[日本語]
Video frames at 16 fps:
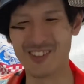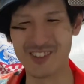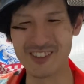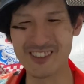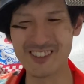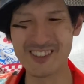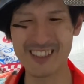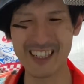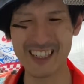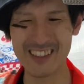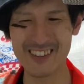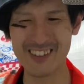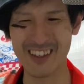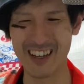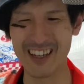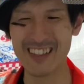どういう回
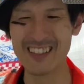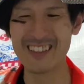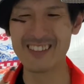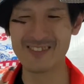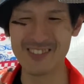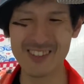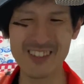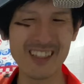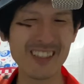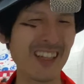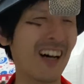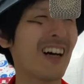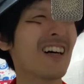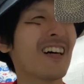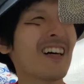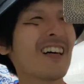答や。プチワーさん、
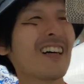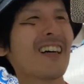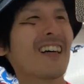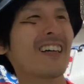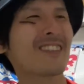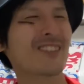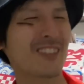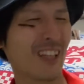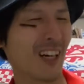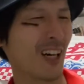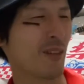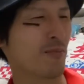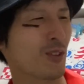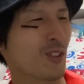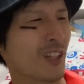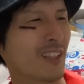えー、ツイッターから
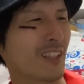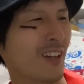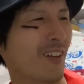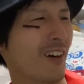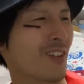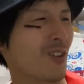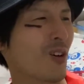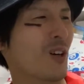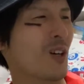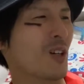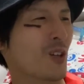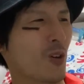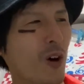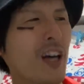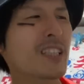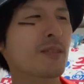プチワーさんの回答。
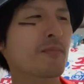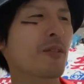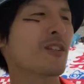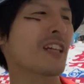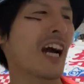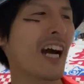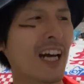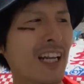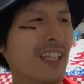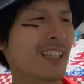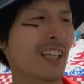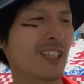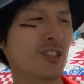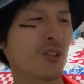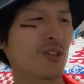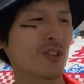5月病に新た
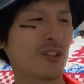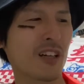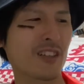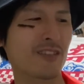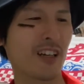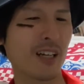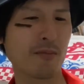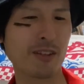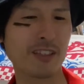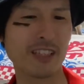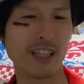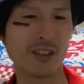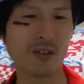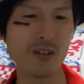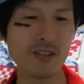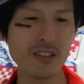な症状が加わりまし
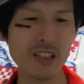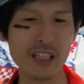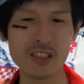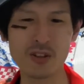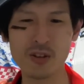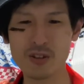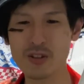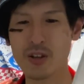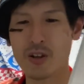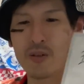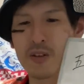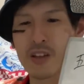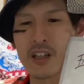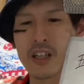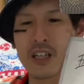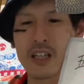た。どんな症状
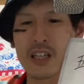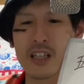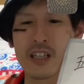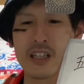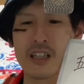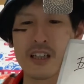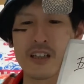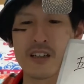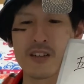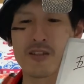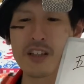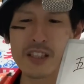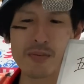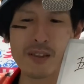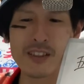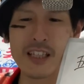
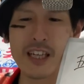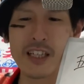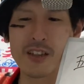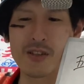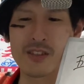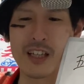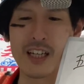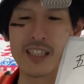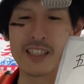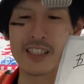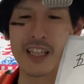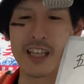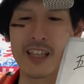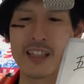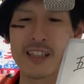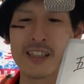クリスマスケーキを探し
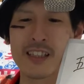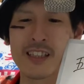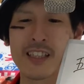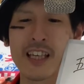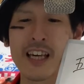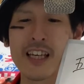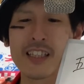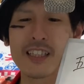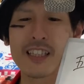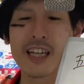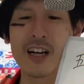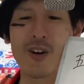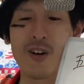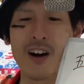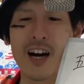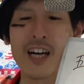て、ケーキ
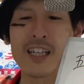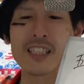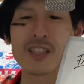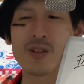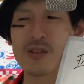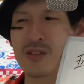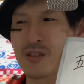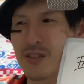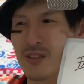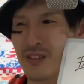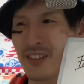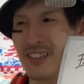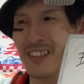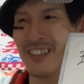屋をはしごする。